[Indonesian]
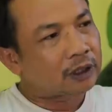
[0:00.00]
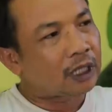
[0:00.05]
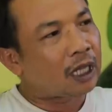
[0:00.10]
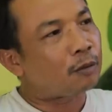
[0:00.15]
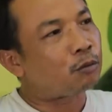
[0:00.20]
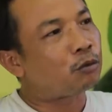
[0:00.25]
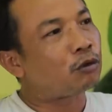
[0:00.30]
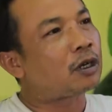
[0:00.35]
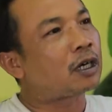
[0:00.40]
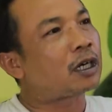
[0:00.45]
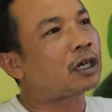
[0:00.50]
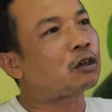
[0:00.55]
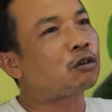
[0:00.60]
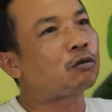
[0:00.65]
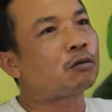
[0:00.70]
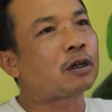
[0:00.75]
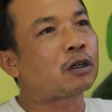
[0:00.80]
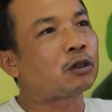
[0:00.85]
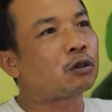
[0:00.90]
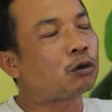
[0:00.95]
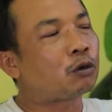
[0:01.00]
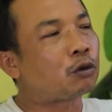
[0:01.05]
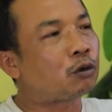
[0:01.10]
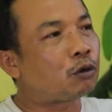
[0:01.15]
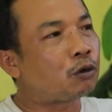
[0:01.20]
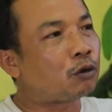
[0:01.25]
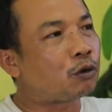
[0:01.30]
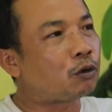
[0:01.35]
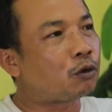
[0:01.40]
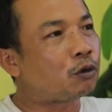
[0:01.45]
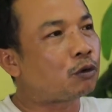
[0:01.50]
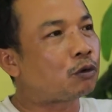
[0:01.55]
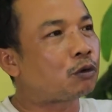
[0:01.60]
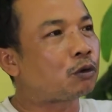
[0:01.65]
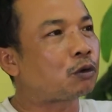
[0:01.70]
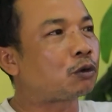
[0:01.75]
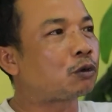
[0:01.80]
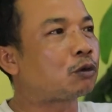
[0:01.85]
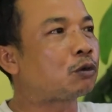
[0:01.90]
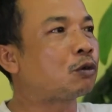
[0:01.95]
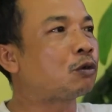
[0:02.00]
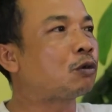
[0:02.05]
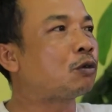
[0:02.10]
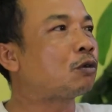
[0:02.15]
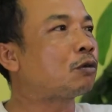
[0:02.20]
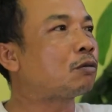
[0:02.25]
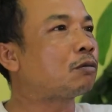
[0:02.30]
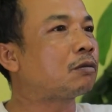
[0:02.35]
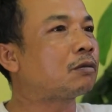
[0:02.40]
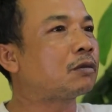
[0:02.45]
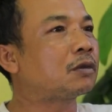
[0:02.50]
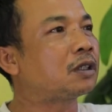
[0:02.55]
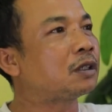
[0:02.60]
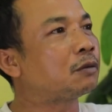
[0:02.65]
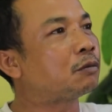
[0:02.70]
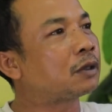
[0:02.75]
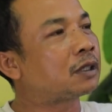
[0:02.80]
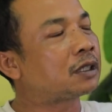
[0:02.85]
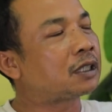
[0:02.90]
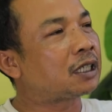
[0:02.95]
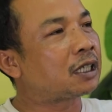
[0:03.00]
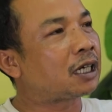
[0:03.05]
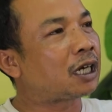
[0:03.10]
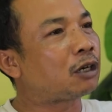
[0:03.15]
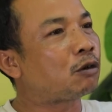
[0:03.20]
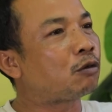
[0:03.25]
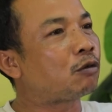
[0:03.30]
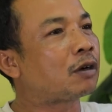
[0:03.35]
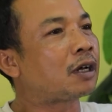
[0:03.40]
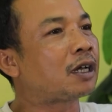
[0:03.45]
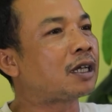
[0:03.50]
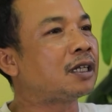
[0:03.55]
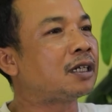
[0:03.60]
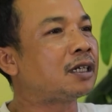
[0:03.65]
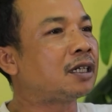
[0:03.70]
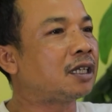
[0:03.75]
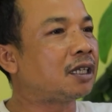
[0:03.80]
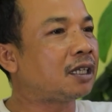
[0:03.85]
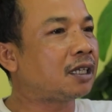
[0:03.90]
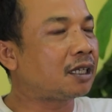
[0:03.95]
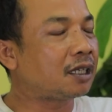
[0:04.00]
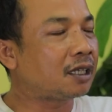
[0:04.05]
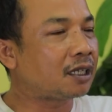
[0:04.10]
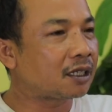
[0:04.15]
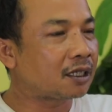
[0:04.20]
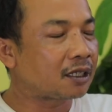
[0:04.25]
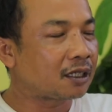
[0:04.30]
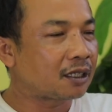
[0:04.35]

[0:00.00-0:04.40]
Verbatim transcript: Saya pulang ke rumah dulu untuk dibersihkan luka ini.